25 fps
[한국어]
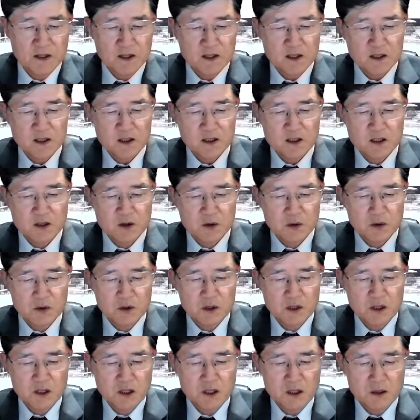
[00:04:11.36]

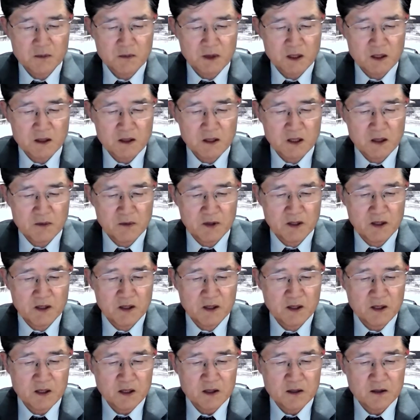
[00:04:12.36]
기도원이 이 말을 하며
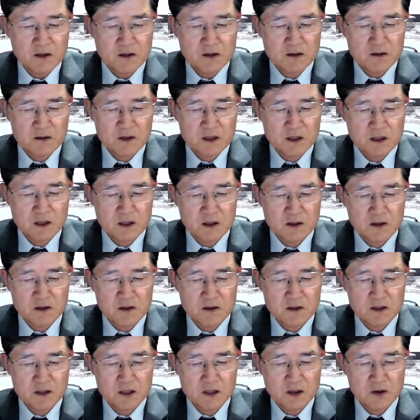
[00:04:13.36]
그때
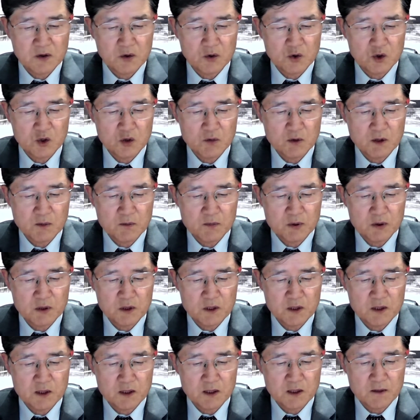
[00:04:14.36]
그들의 노염이
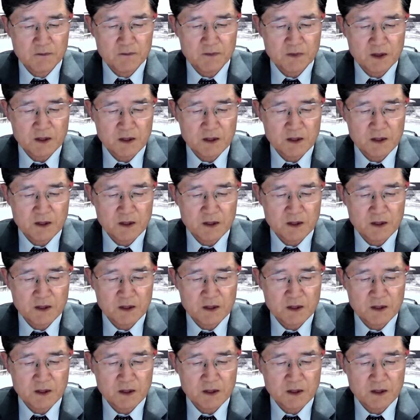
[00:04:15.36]
풀리니라